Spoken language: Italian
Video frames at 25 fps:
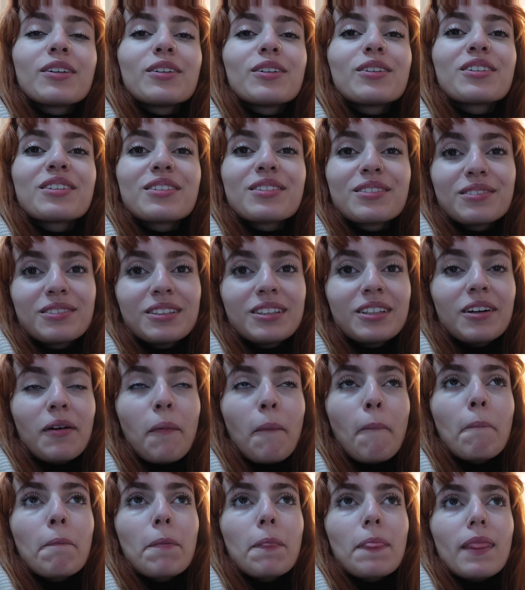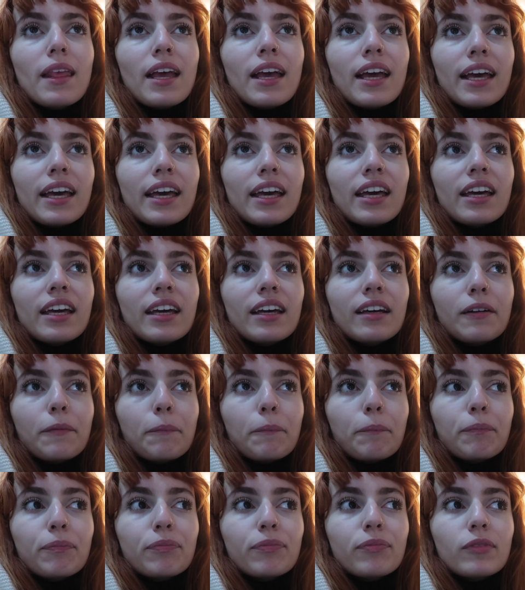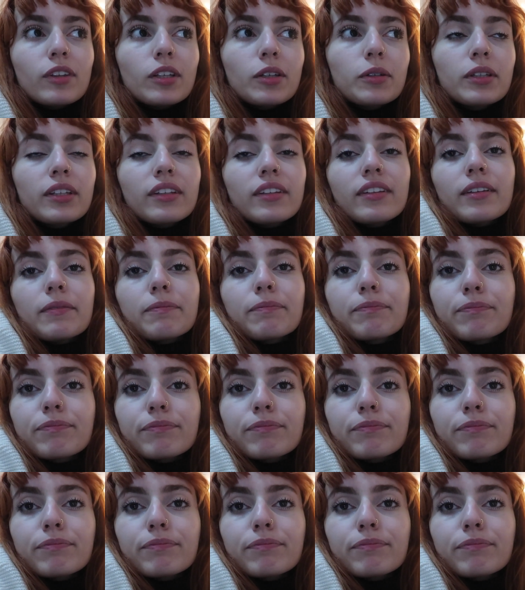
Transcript: con lo studio e ehm, quindi sì,